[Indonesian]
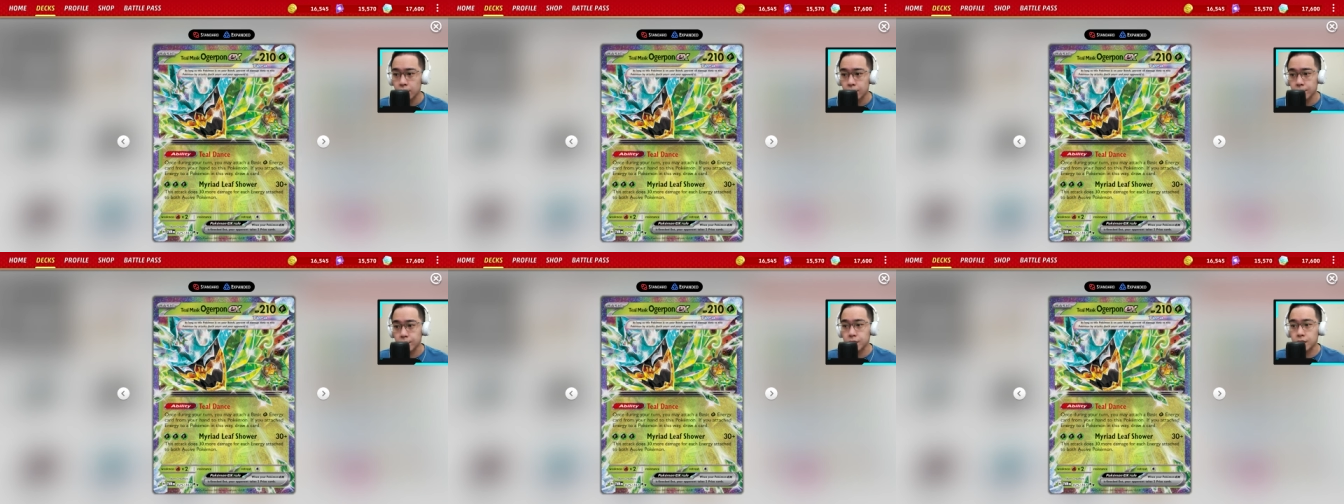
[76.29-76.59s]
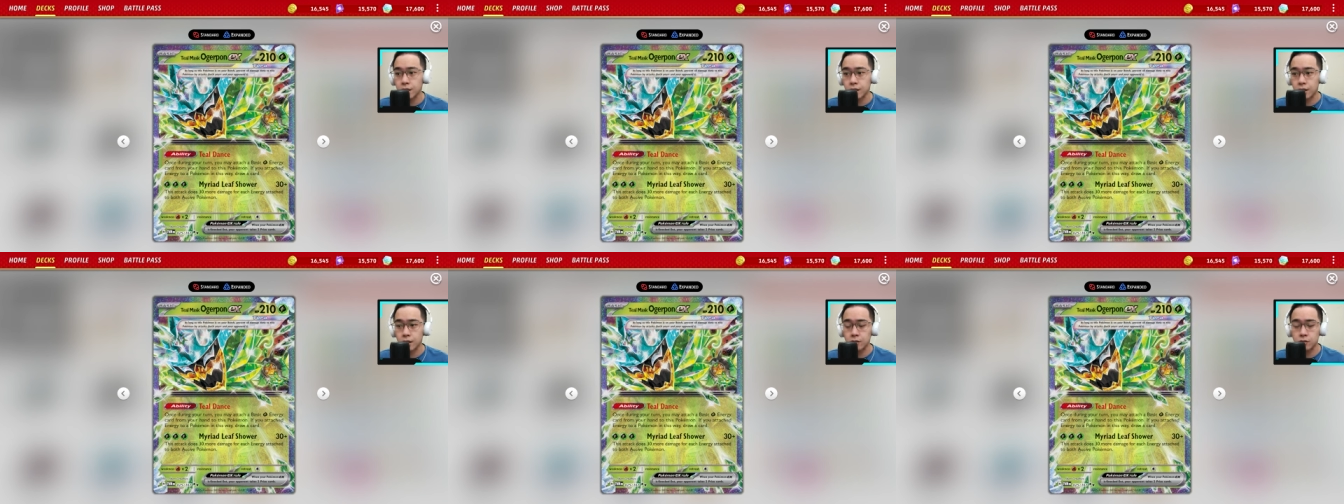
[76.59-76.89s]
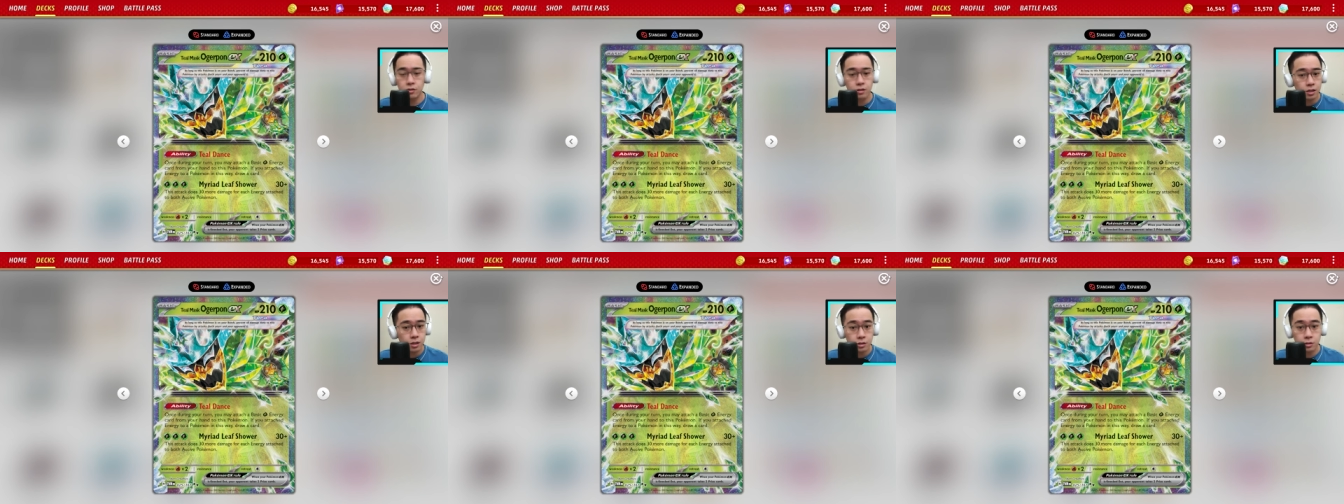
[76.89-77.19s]
bisa dengan
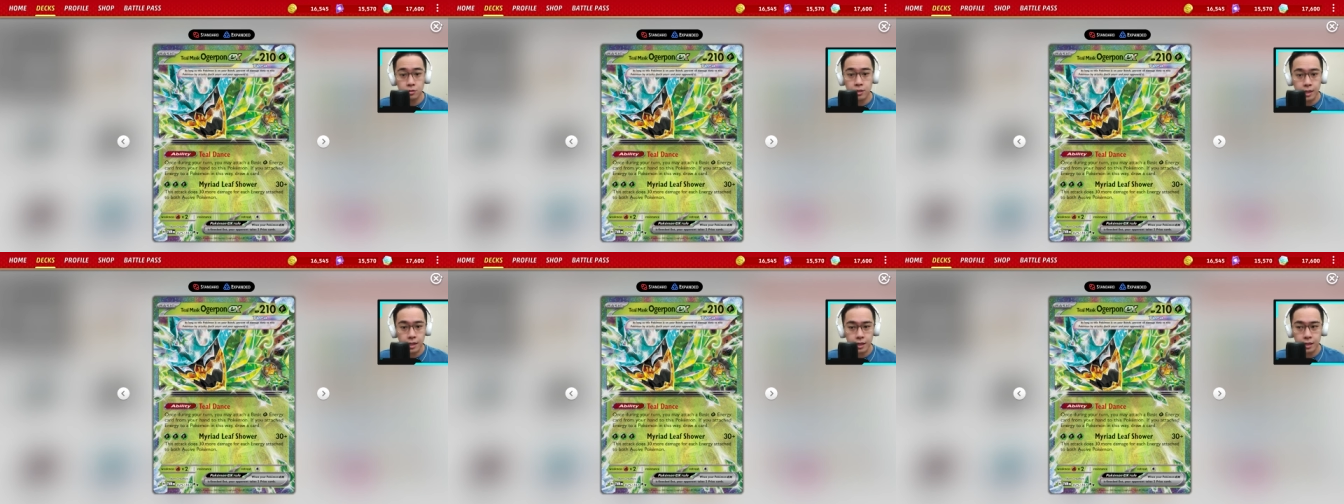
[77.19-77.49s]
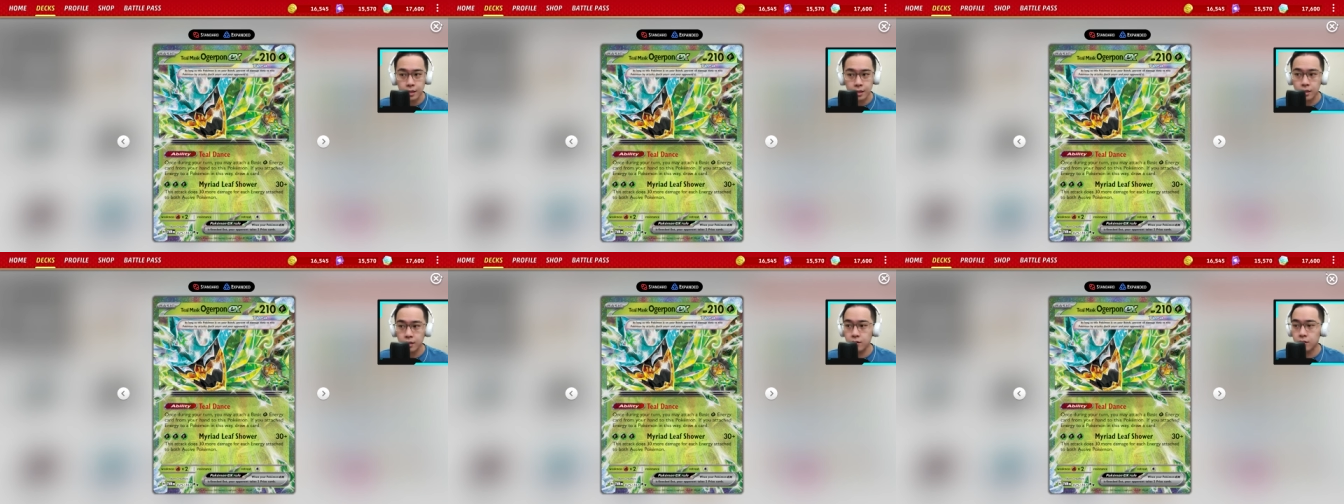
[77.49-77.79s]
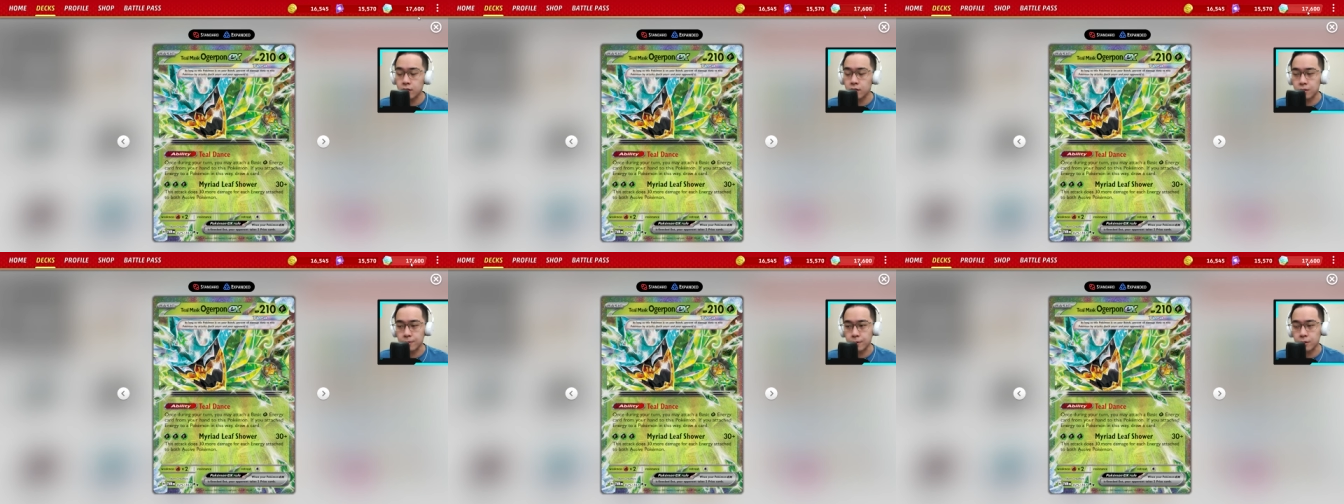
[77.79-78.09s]
saudara-saudaranya,
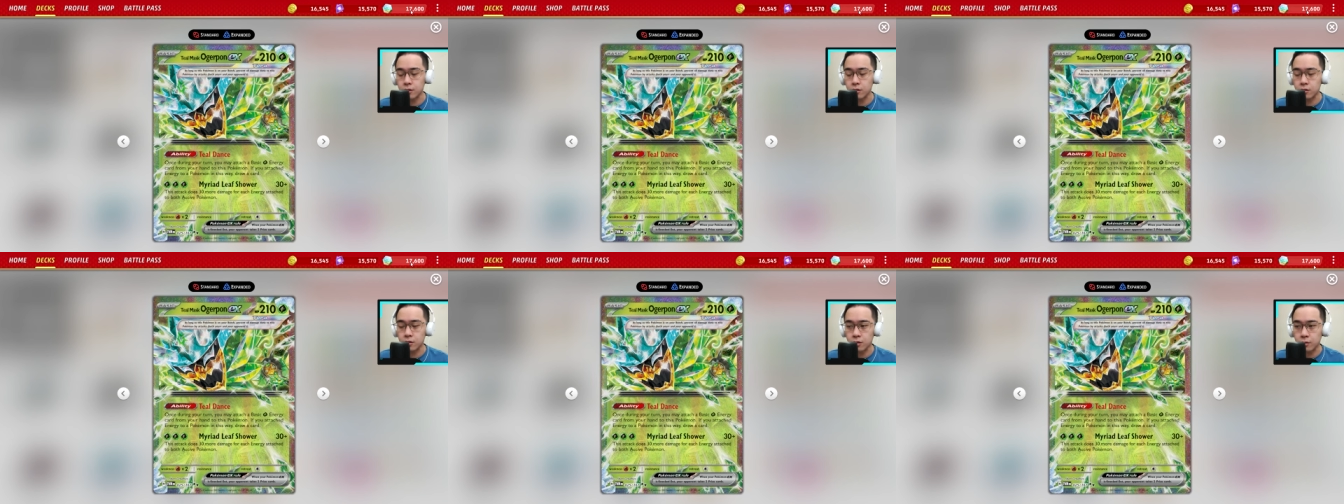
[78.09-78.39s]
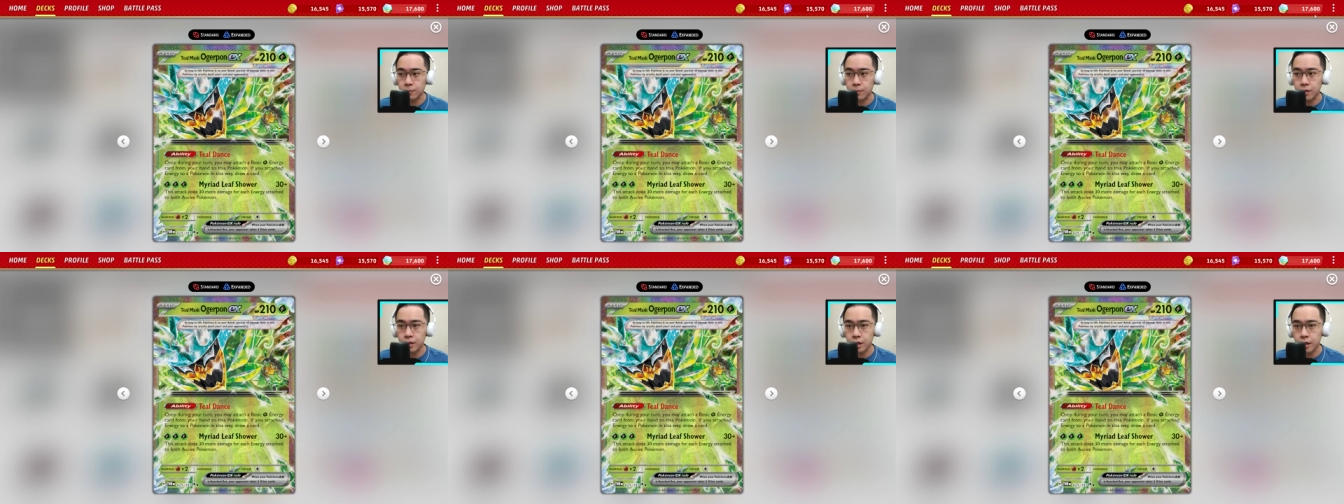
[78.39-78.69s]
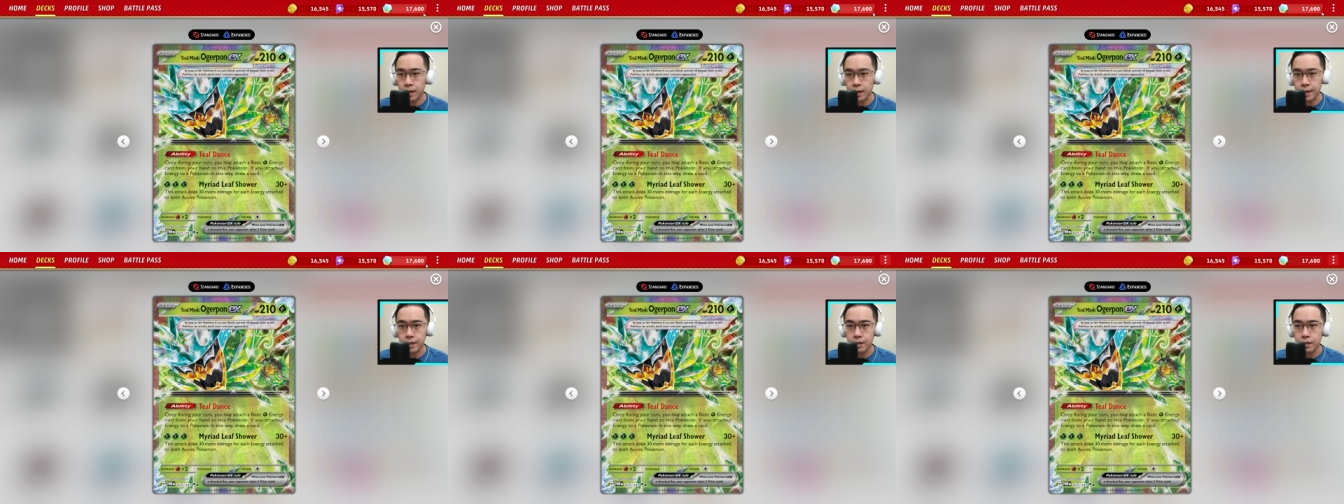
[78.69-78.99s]
Ogre Pond Ogre Pond
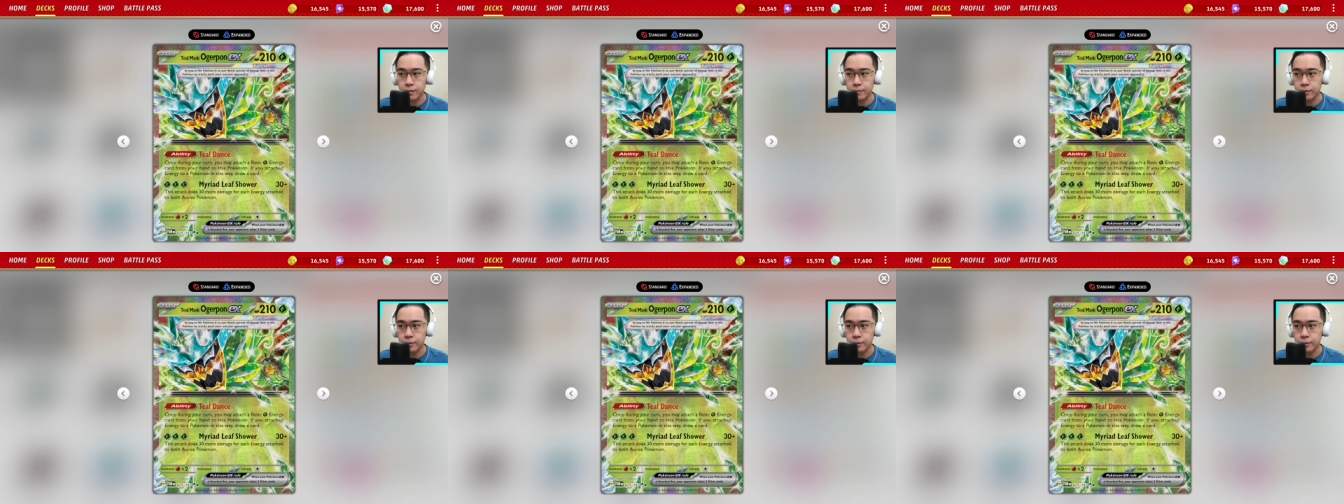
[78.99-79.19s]
yang lainnya,